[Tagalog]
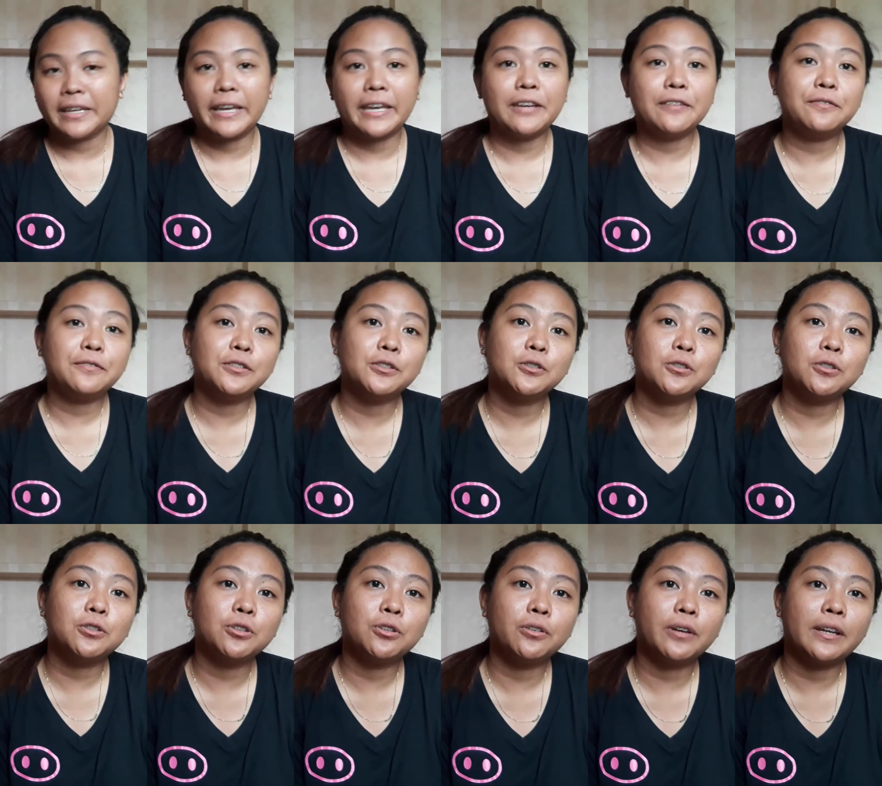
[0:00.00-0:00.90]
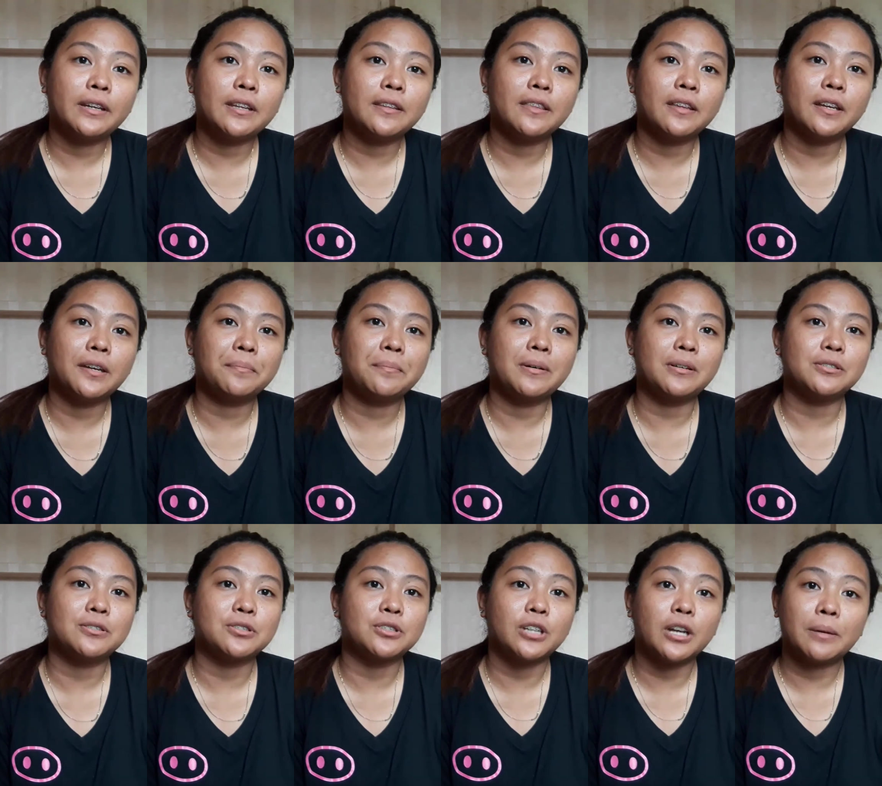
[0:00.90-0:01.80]
if you don't know anything
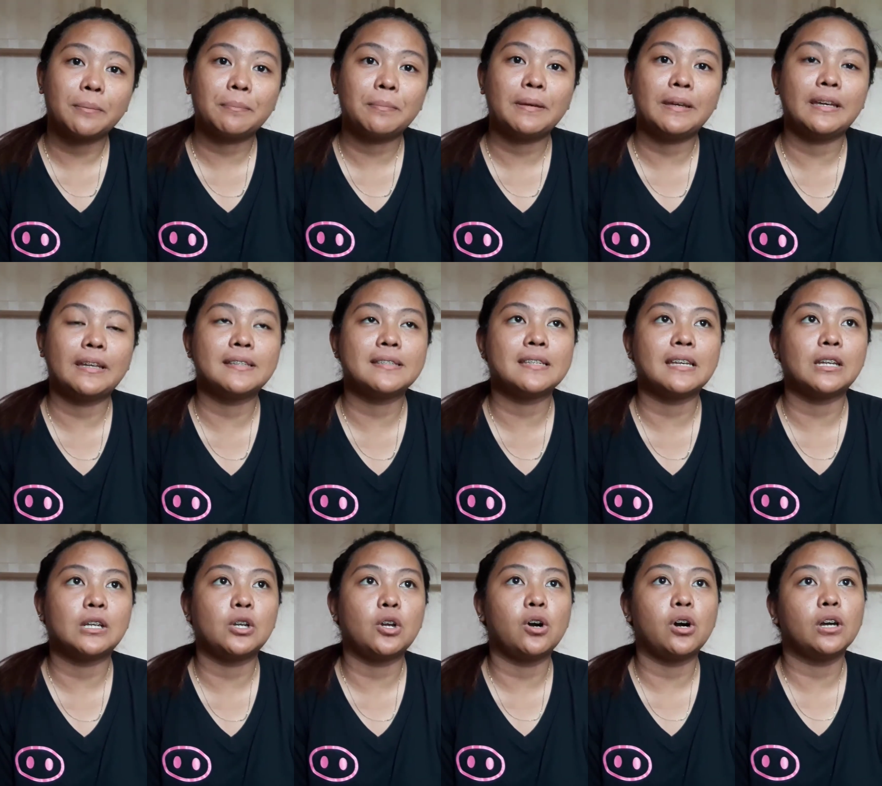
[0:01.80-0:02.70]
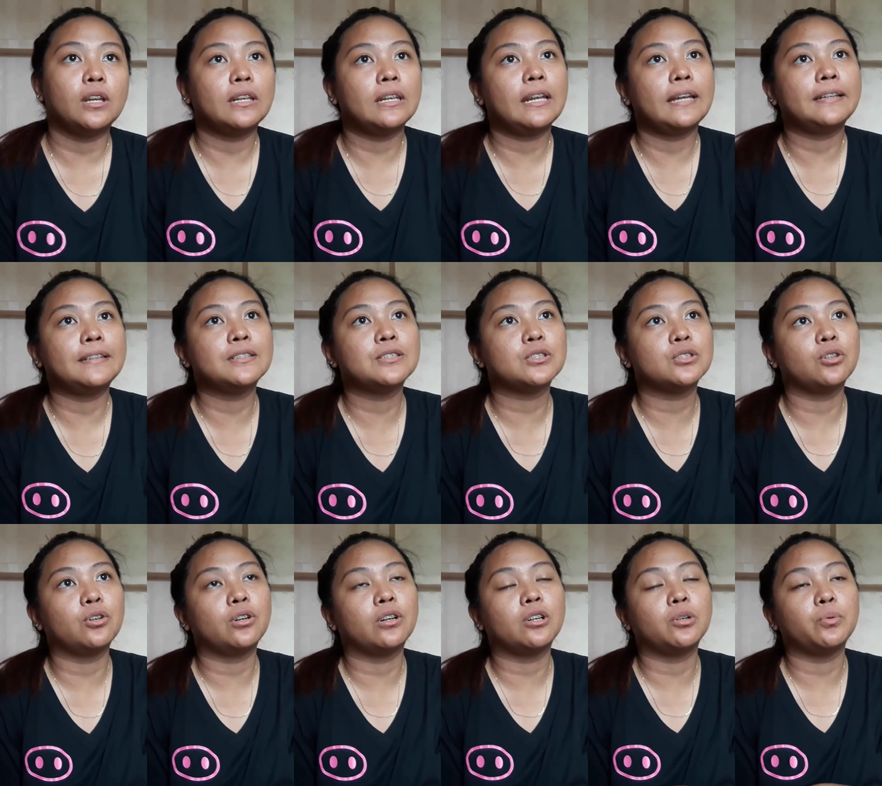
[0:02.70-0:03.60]
about Shopee, it's an online
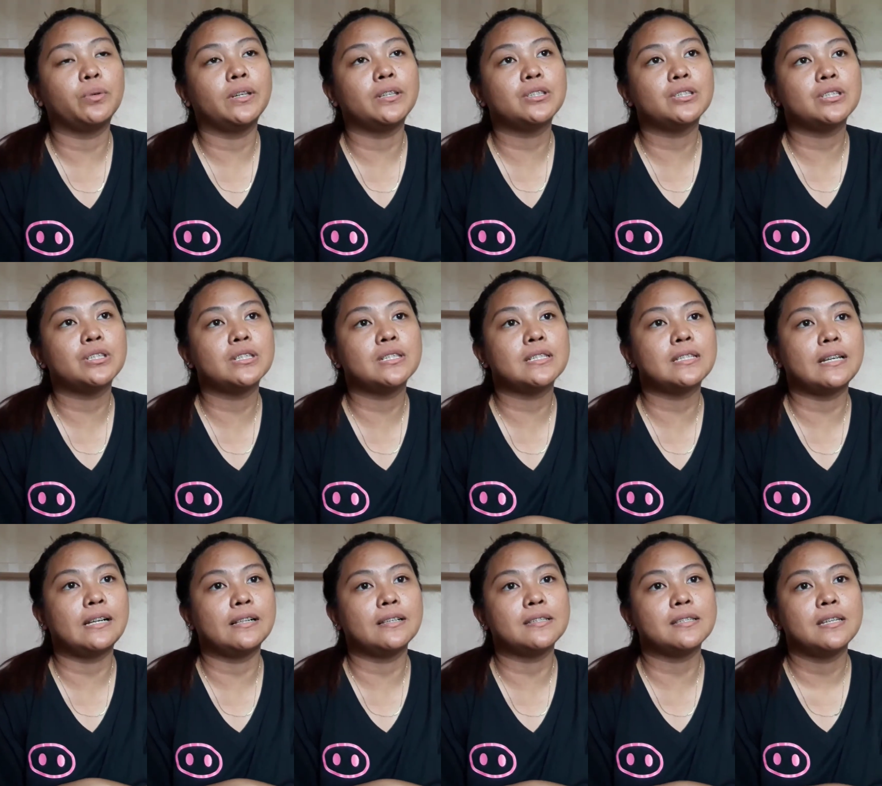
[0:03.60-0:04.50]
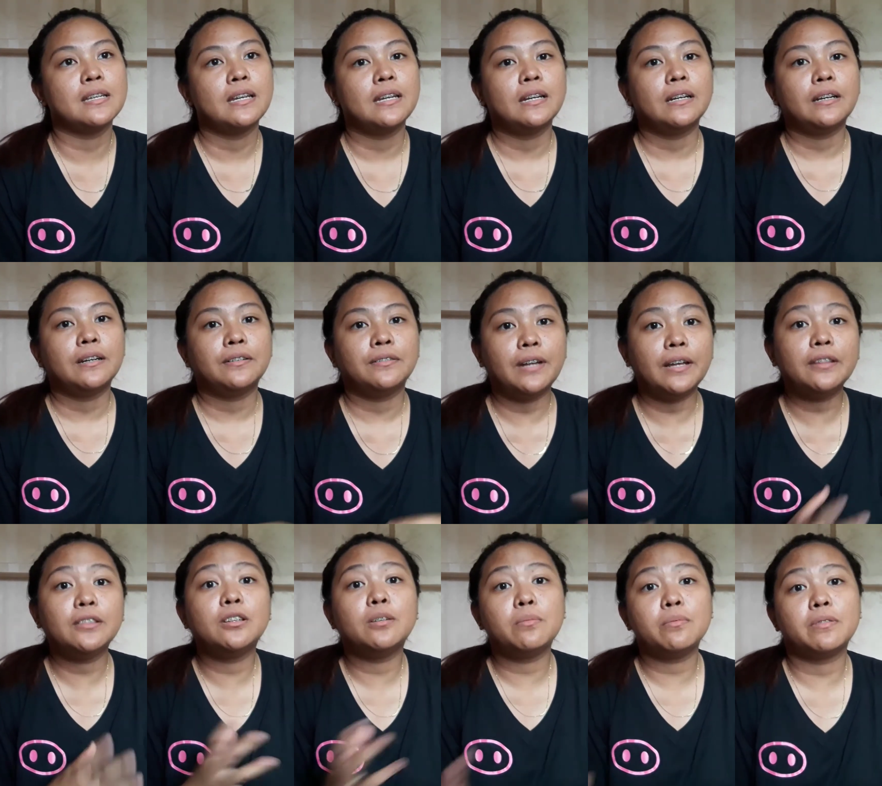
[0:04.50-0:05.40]
store which sells
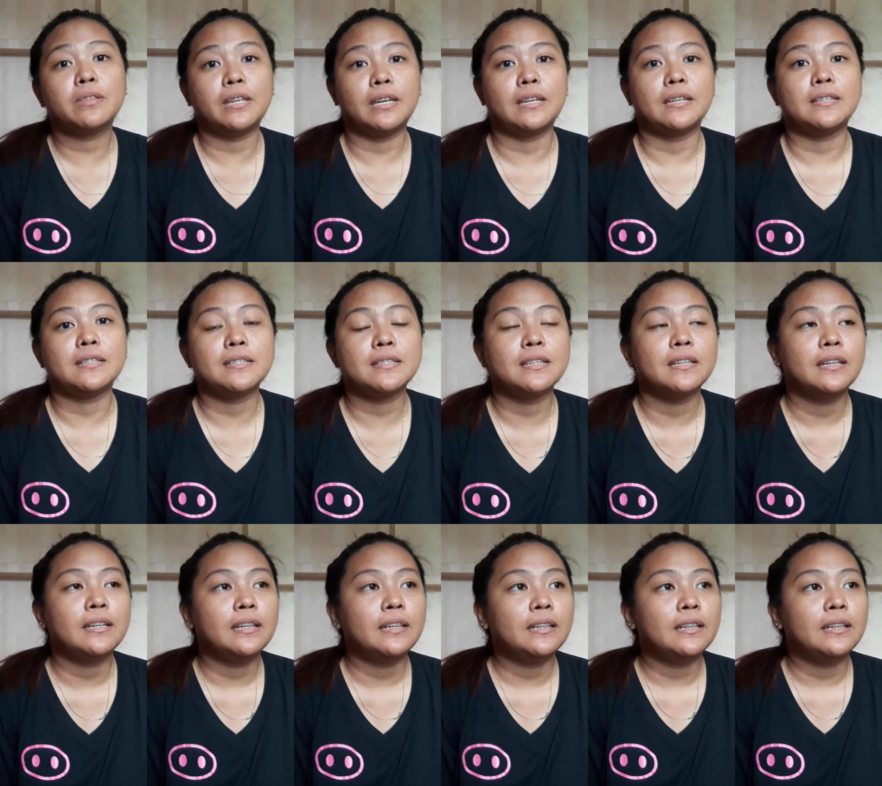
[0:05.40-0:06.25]
random things